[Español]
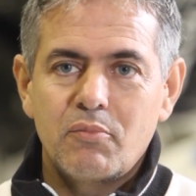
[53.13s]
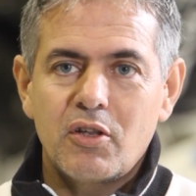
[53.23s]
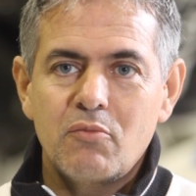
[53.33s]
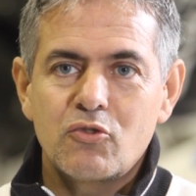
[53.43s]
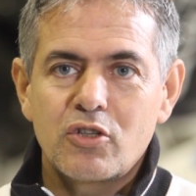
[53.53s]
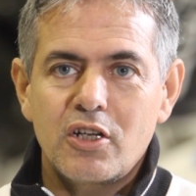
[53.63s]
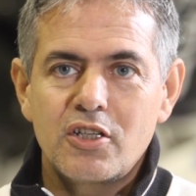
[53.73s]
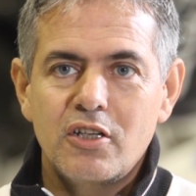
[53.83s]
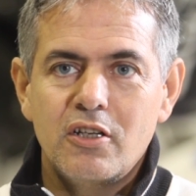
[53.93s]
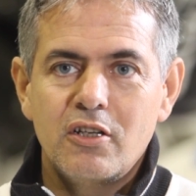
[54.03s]
perdimos
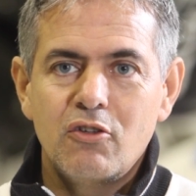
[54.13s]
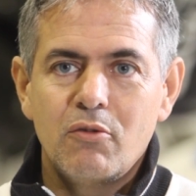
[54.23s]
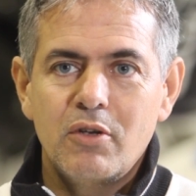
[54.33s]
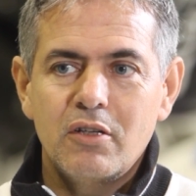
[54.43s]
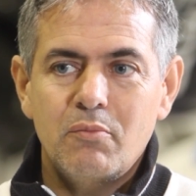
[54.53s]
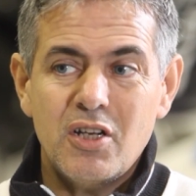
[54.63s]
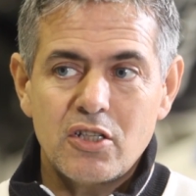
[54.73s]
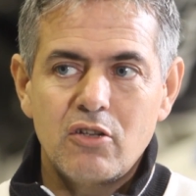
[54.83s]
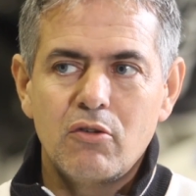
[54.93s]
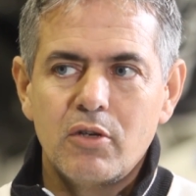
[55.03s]
casi el doble,
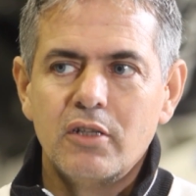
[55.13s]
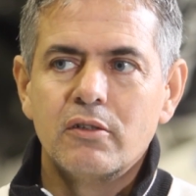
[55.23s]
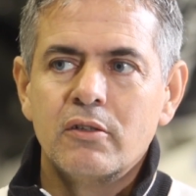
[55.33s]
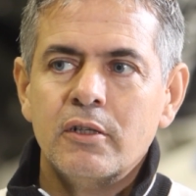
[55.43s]
más del doble